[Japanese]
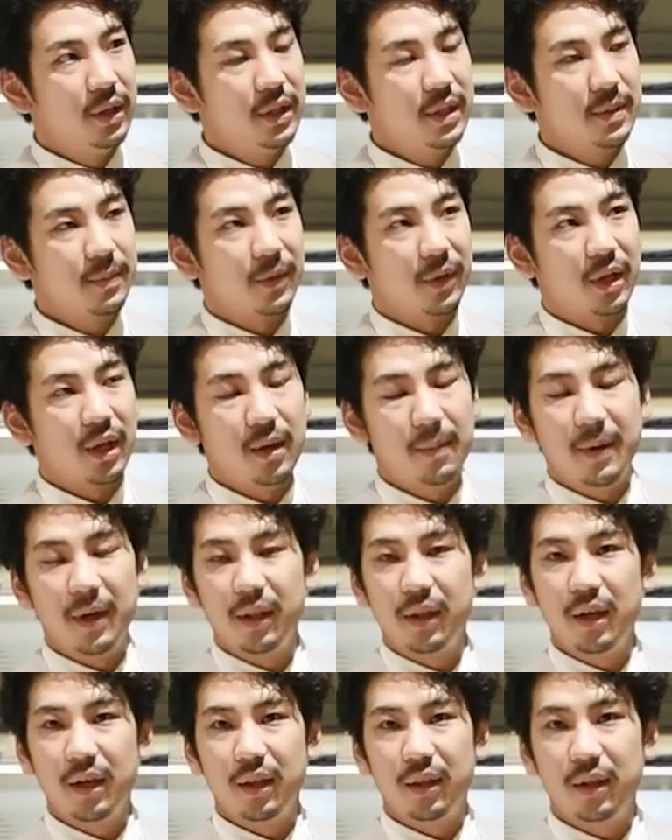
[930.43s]
いつも定
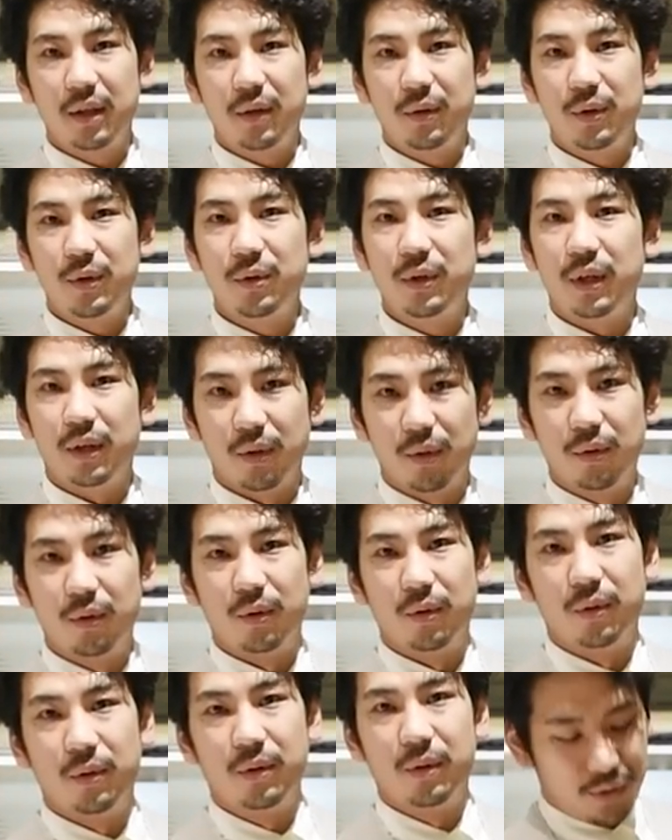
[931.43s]
番でやってるユリ
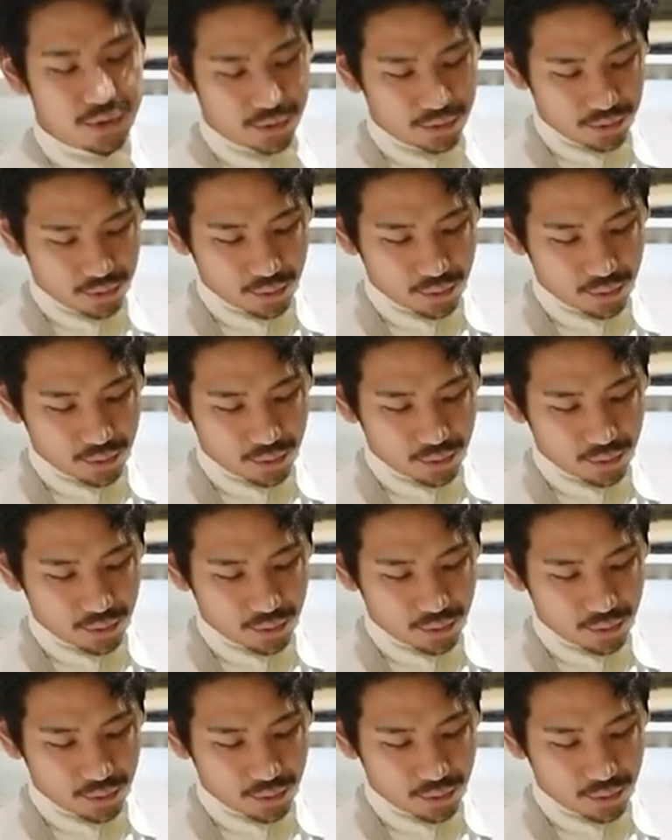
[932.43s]
のちょっ